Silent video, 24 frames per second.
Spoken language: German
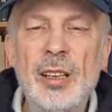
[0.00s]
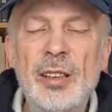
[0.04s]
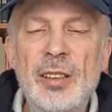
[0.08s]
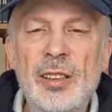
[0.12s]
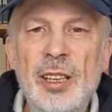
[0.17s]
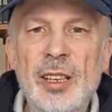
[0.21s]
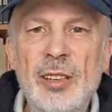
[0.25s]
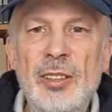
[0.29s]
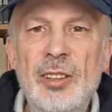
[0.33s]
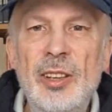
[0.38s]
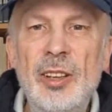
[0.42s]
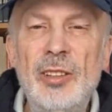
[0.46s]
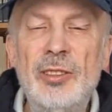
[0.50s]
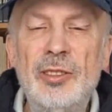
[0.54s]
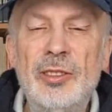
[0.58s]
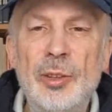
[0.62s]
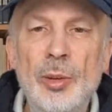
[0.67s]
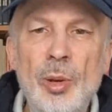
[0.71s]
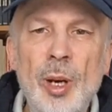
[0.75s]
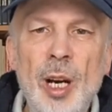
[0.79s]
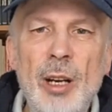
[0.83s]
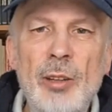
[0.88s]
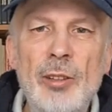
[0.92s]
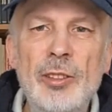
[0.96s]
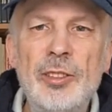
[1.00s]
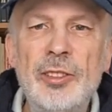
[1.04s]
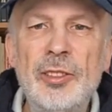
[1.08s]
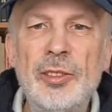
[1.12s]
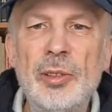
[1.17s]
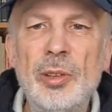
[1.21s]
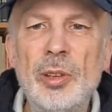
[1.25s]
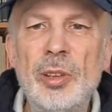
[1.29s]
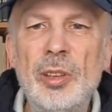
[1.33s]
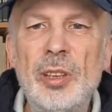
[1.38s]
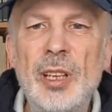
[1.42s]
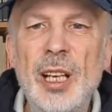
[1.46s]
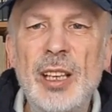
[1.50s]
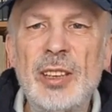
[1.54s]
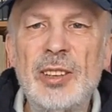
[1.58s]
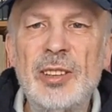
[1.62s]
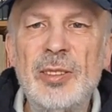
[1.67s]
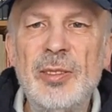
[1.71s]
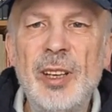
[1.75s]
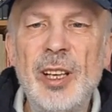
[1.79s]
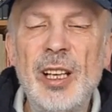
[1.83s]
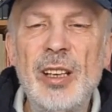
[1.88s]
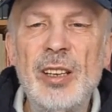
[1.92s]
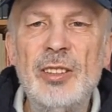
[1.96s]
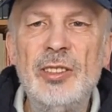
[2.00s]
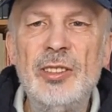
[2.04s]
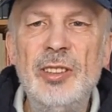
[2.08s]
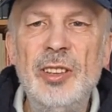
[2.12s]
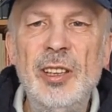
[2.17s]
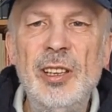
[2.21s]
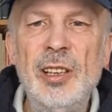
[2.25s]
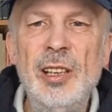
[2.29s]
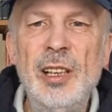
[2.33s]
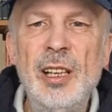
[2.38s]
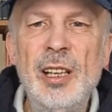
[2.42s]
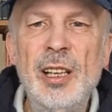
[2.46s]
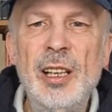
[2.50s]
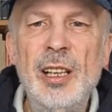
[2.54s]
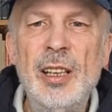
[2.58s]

die sich so ausdrückt, als wäre sie